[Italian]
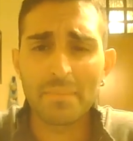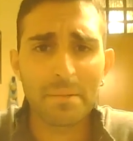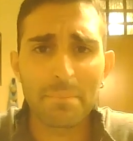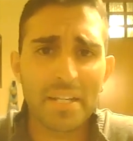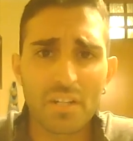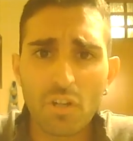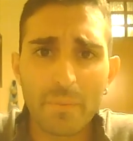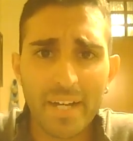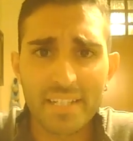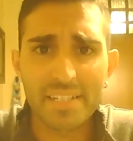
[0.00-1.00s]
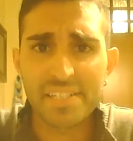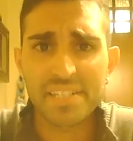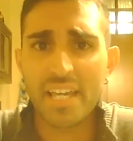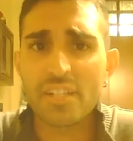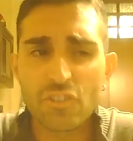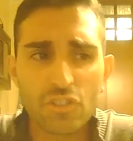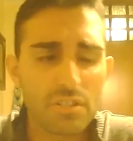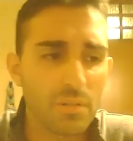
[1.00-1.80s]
ma, perché no, magari degli sketch,